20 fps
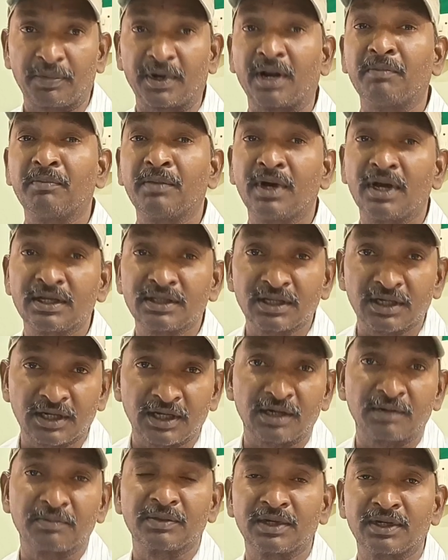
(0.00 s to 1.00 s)

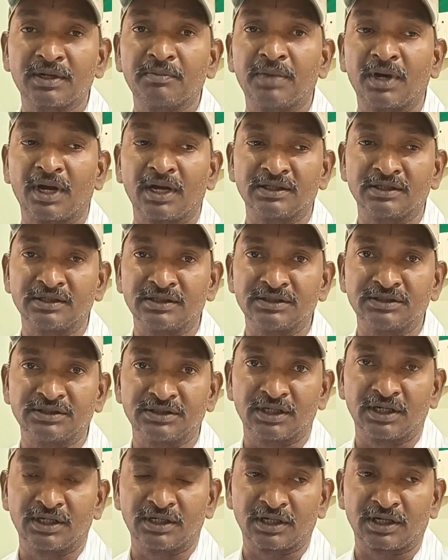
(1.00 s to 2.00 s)
ప్రమాదకరమైన బాధ
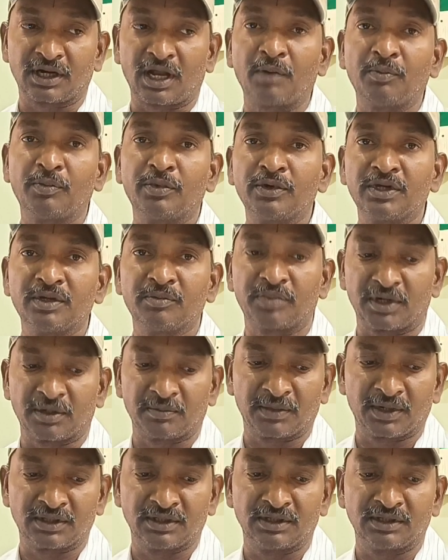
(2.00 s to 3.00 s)
నుంచి అంటే రాబోయే
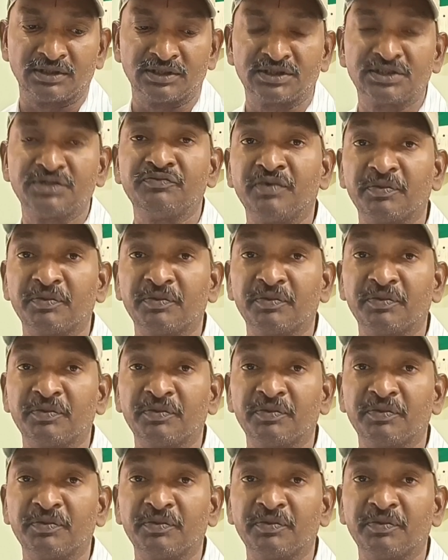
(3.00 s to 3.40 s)
ప్రమాదం నుంచి